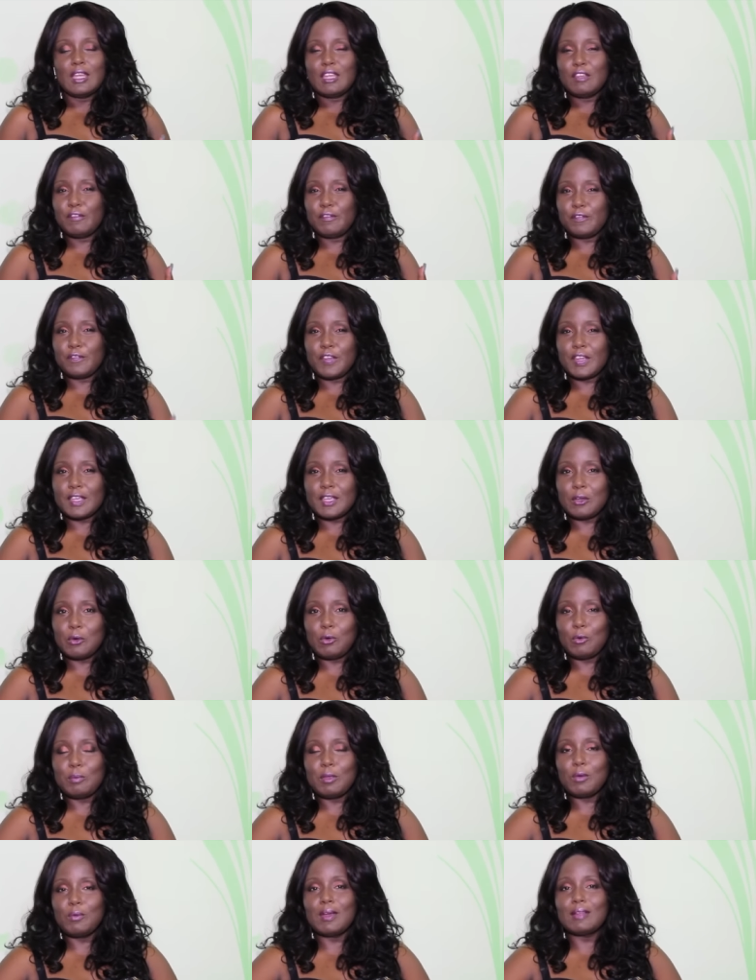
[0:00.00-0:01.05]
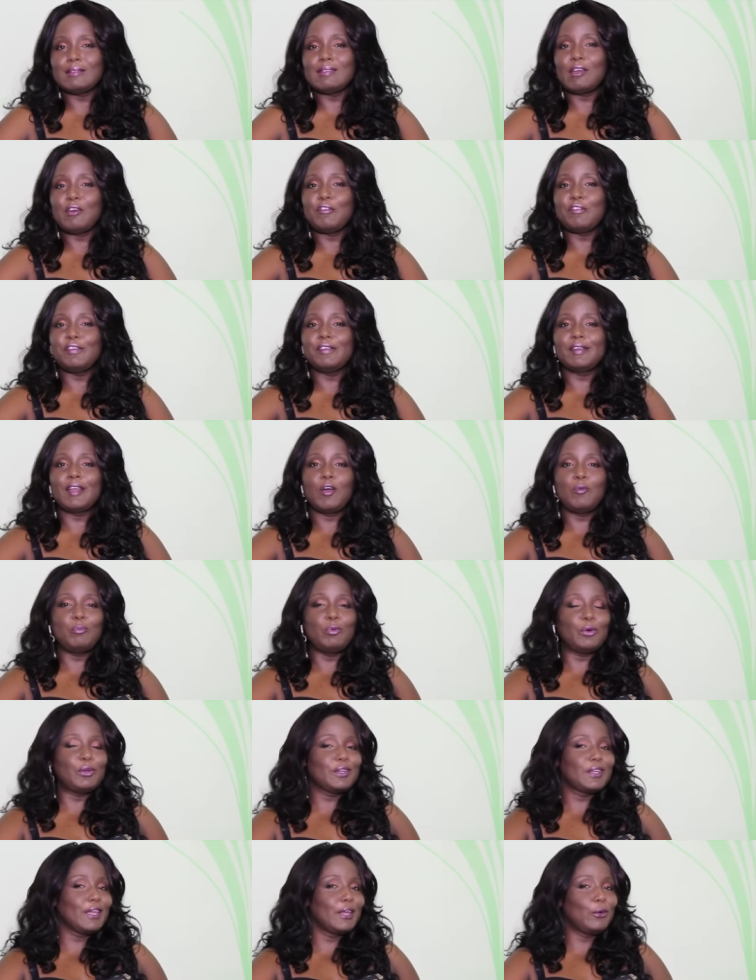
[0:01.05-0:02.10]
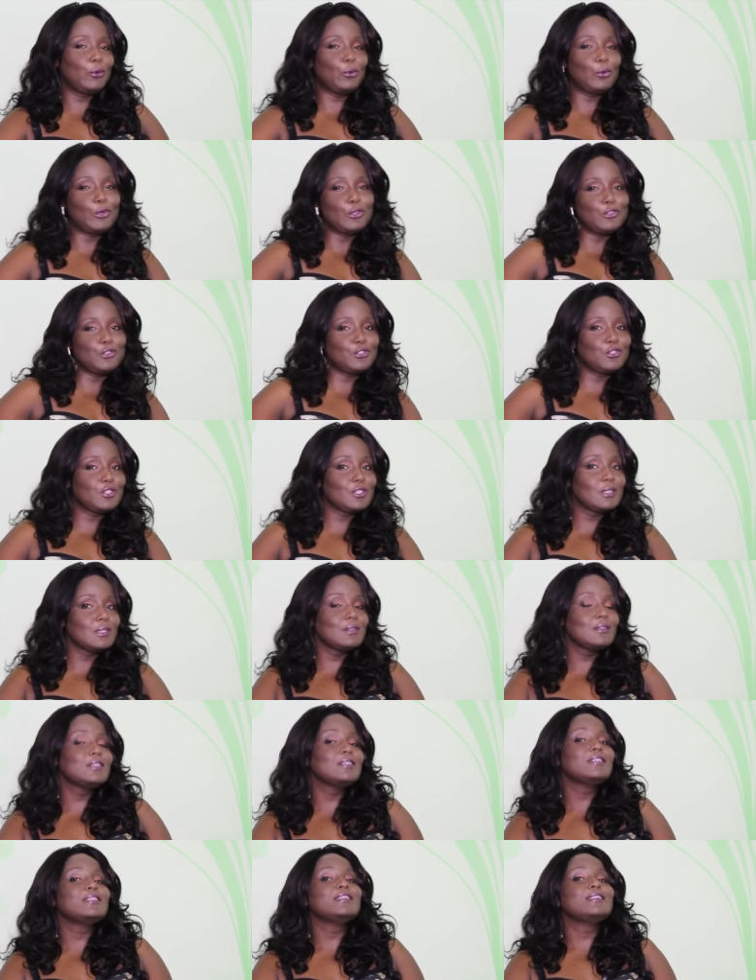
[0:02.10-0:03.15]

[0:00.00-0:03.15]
e fique comigo até o final porque hoje